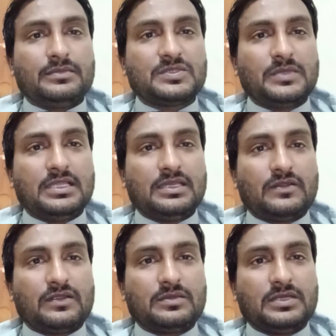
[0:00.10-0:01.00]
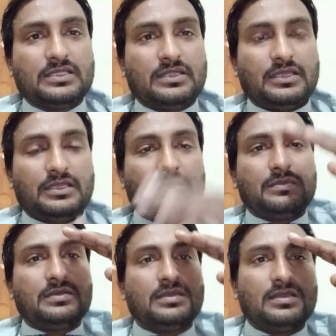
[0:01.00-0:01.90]
बसमीम
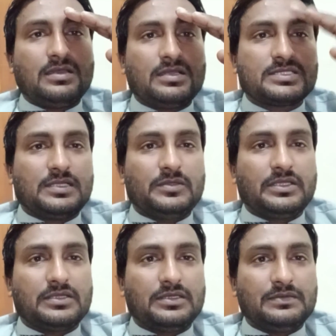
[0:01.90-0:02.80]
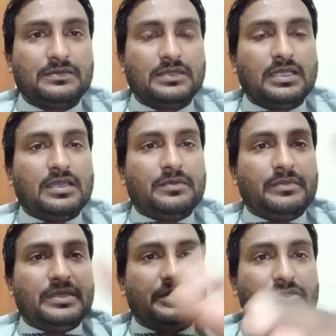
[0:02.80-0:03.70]
अल्लाम
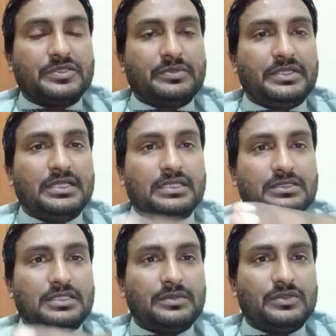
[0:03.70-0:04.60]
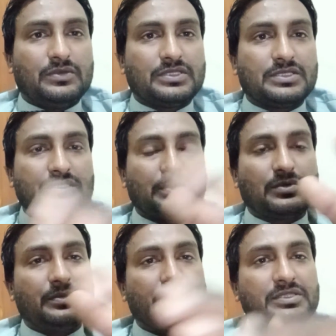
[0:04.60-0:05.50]
मेरे सोशल मीडिया के जितने भी दोस्त हैं
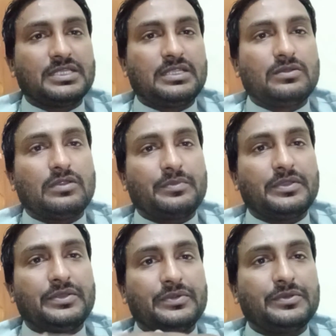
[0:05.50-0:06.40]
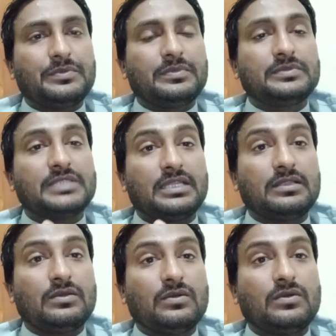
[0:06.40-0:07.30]
सबको अपने चैनल और अपने यूट्यूब
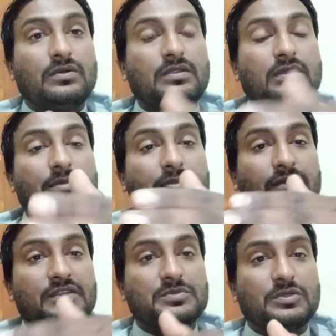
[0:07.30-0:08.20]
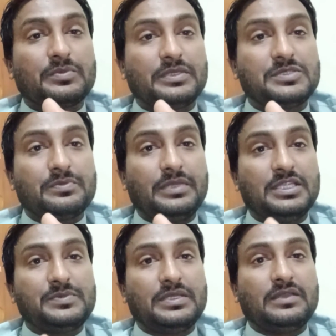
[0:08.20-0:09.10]
चैनल और अपने फेसबुक
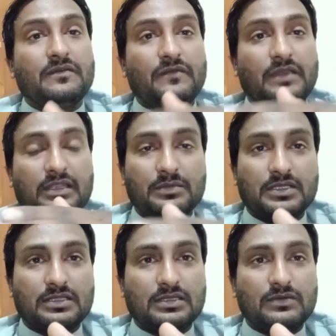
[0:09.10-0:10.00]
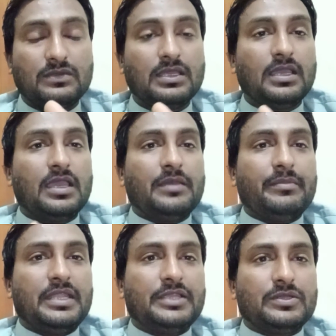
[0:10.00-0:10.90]
पेज पे वेलकम करता हूं
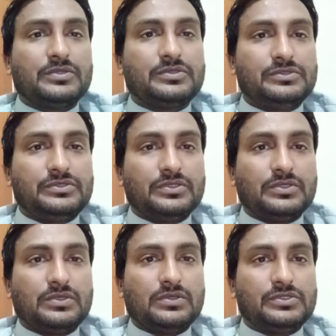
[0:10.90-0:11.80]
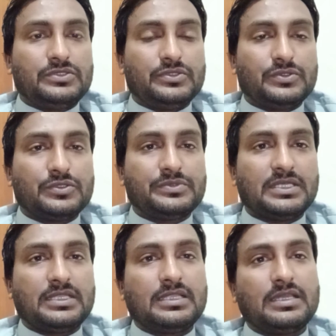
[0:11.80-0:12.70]
मेरा जो जो यूट्यूब
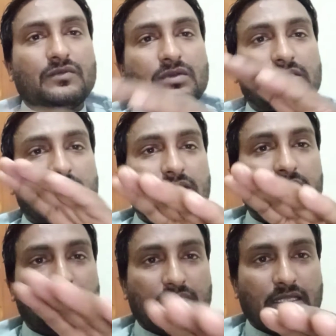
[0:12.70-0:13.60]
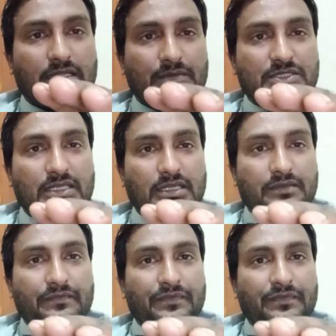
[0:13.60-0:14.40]
चैनल है वो अदनान दयाल के नाम से है